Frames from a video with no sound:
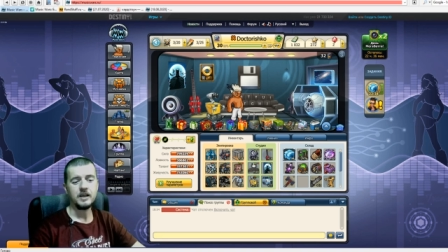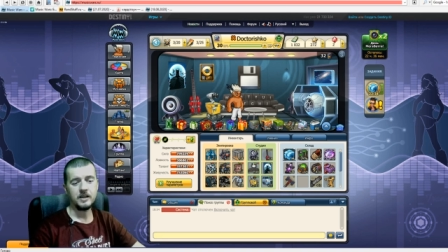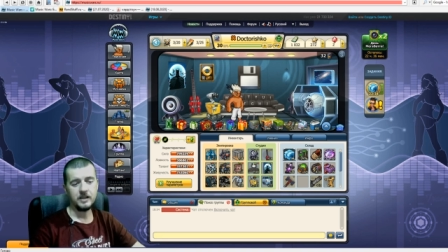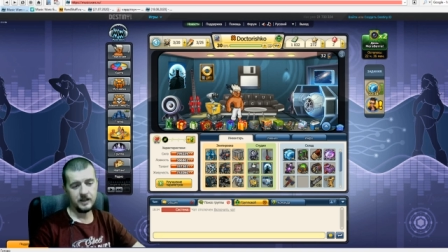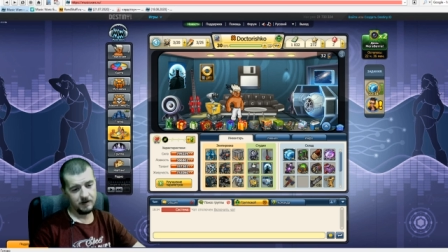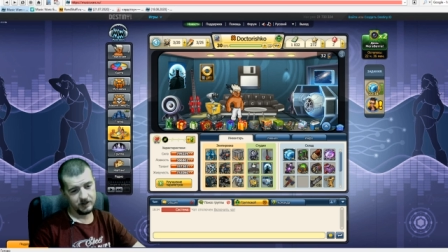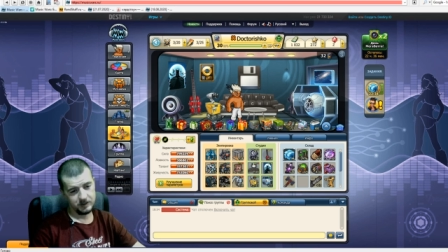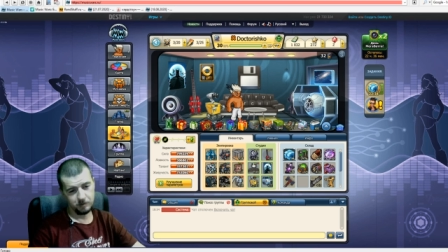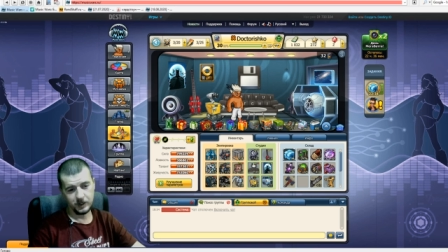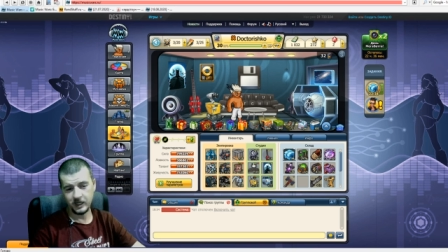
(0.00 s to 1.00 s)
Я вас
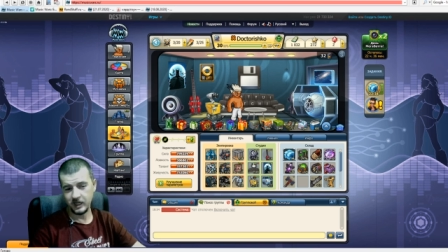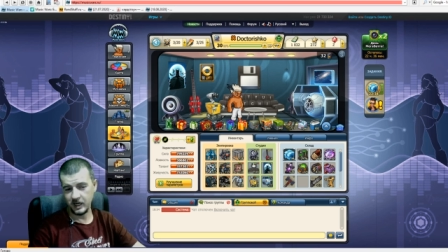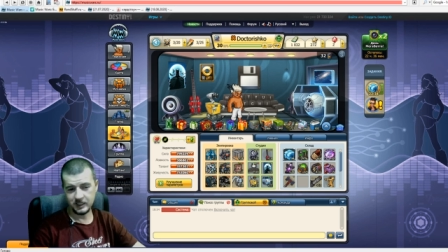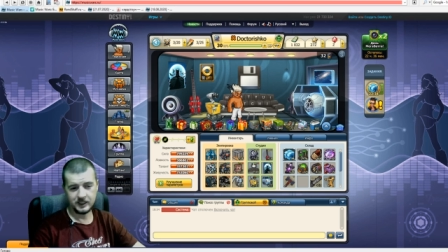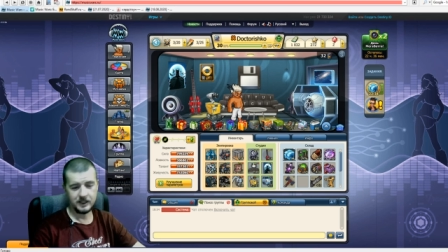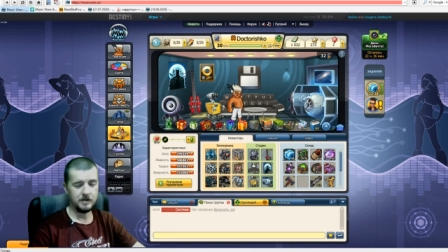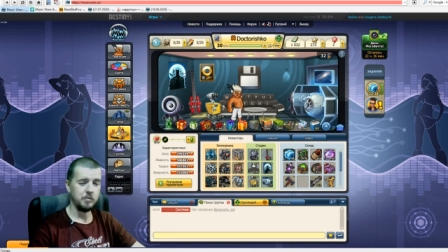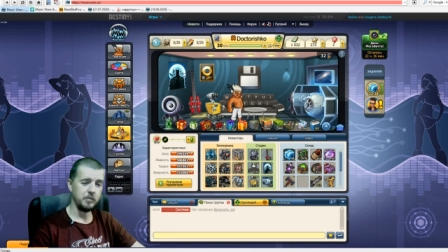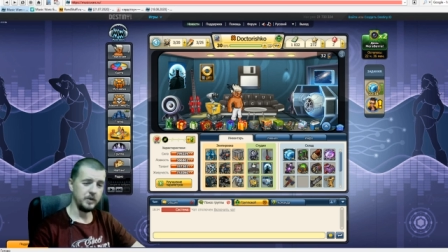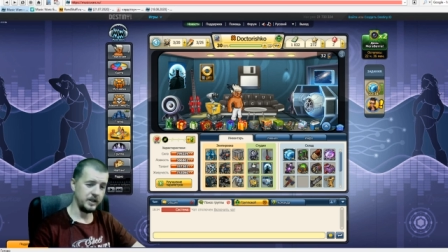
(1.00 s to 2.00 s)
прекрасно
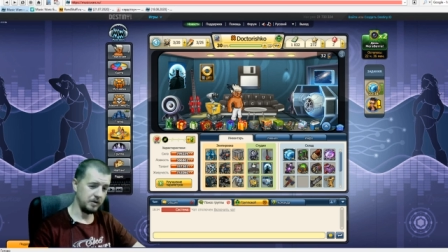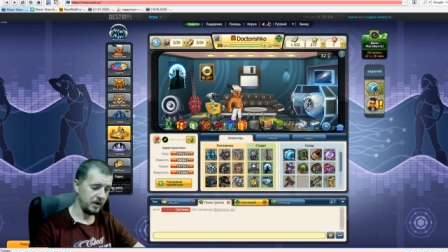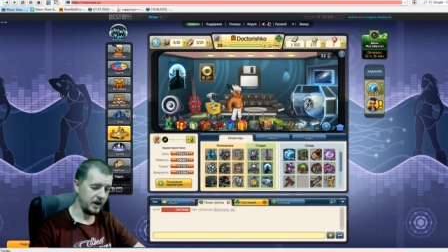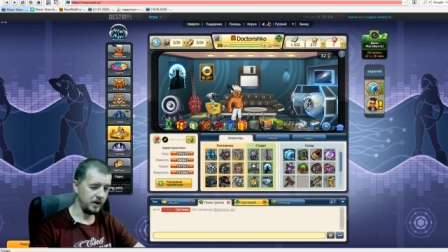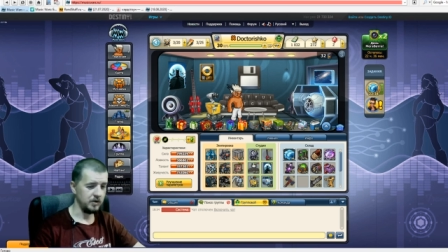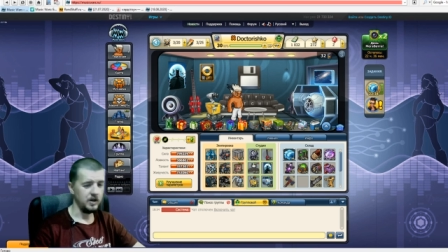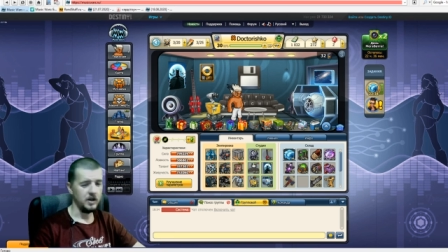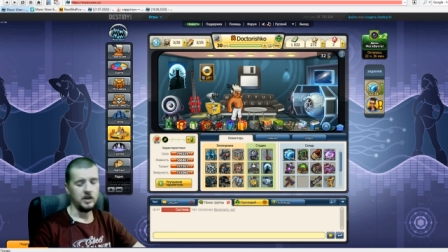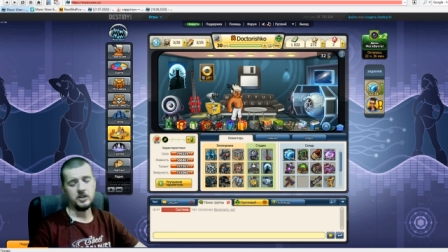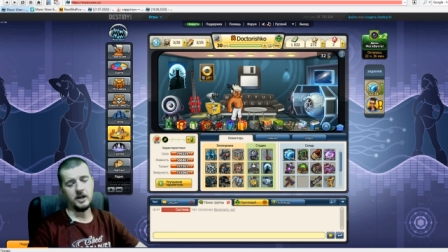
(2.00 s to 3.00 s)
понимаю.
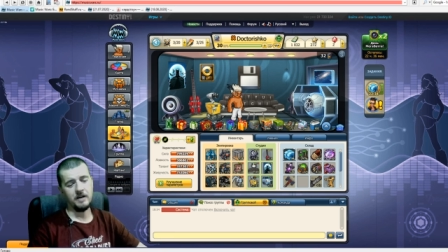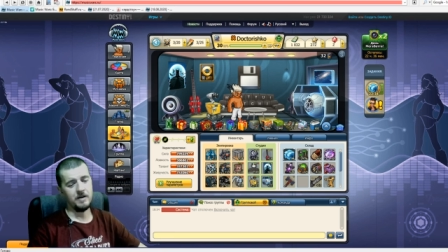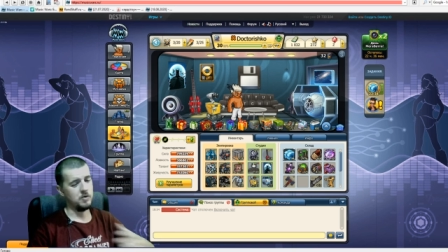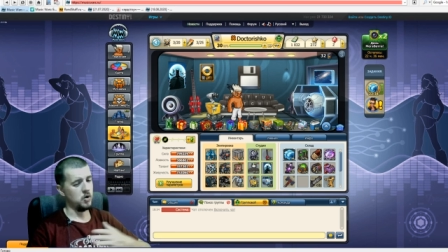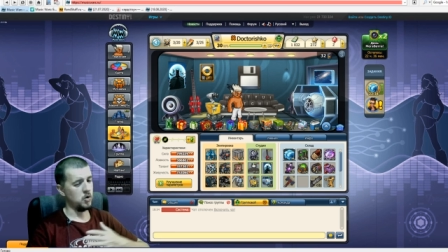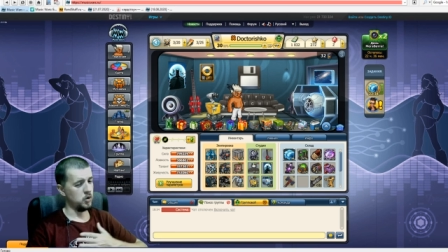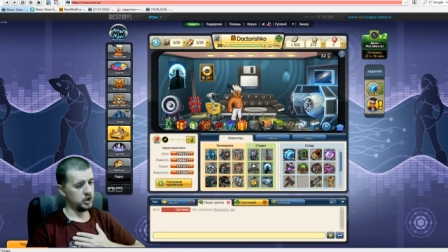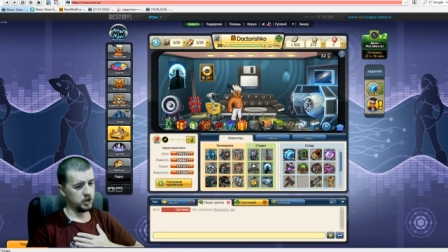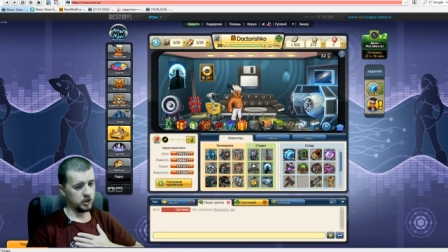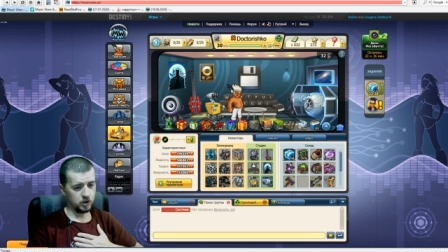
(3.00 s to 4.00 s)
Я вам
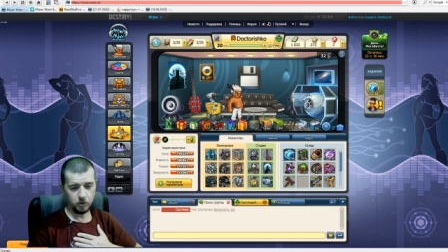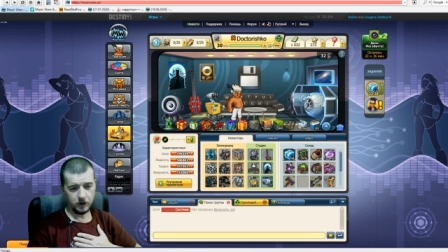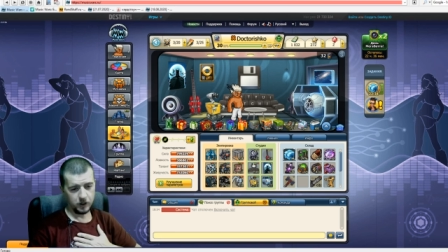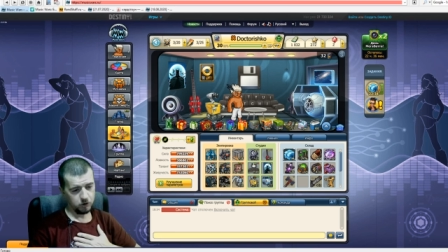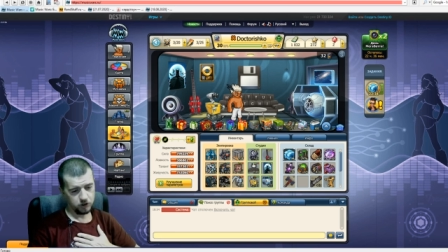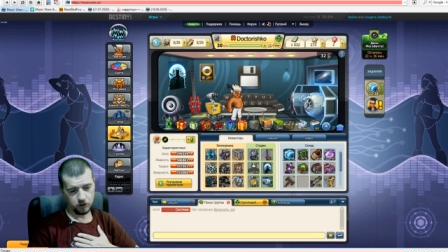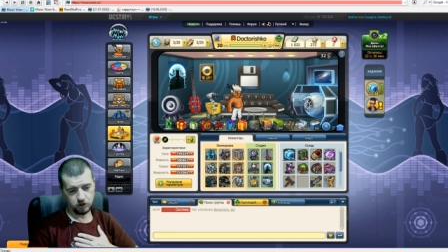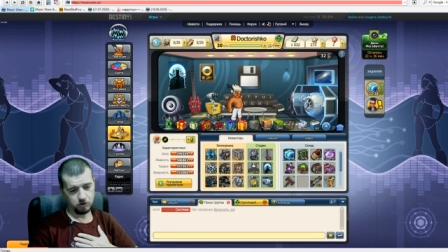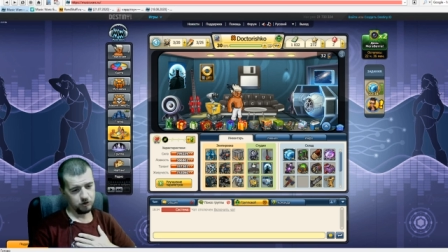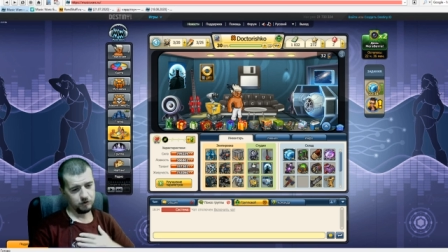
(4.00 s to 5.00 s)
очень глубоко
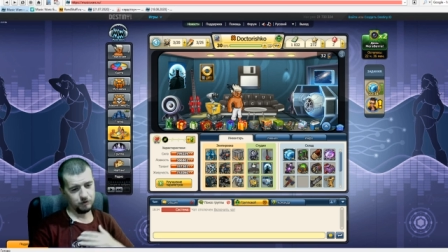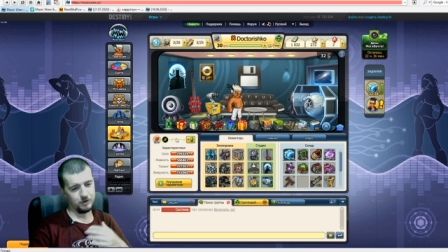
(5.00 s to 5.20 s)
сочувствую.